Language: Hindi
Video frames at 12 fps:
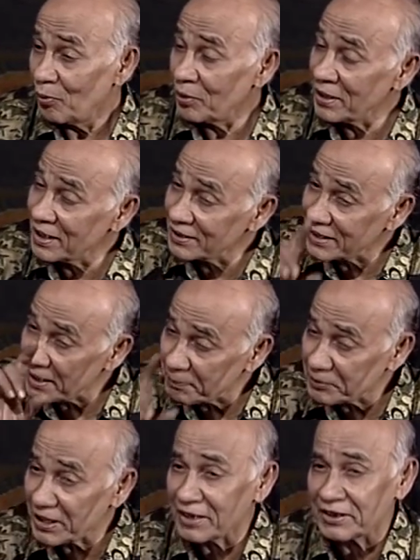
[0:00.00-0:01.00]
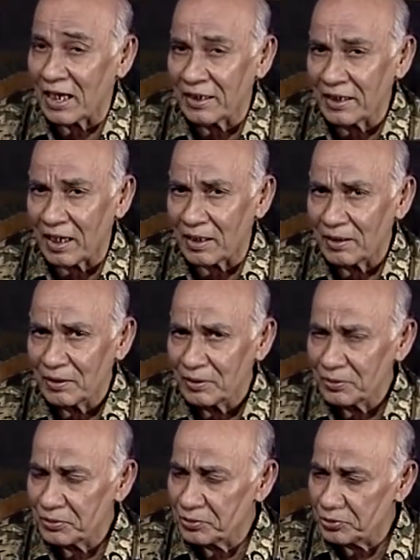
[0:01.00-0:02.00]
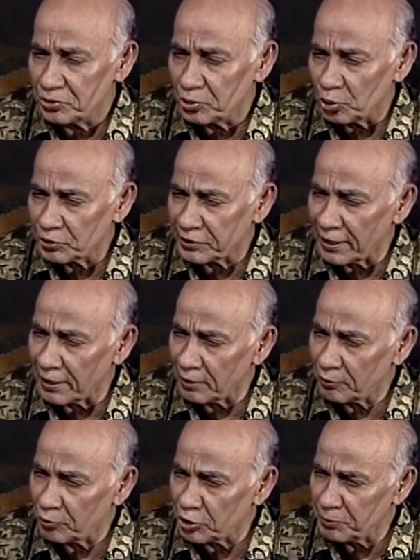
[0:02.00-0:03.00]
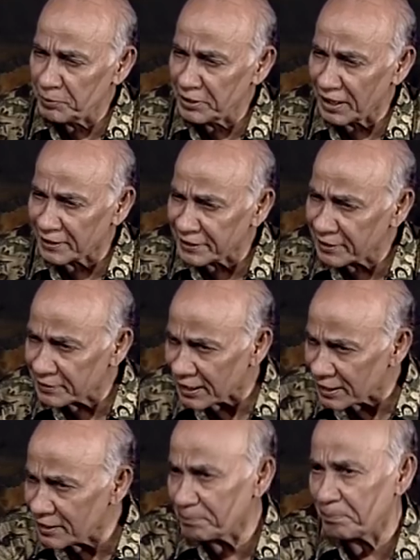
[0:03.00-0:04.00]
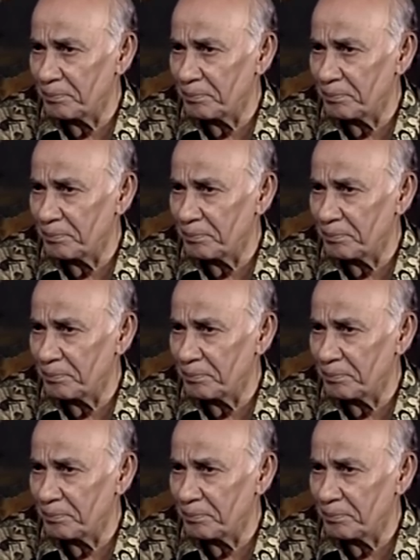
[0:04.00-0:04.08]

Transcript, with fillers: उन्हें देवता जाना जो थे कुछ भी अधिक नहीं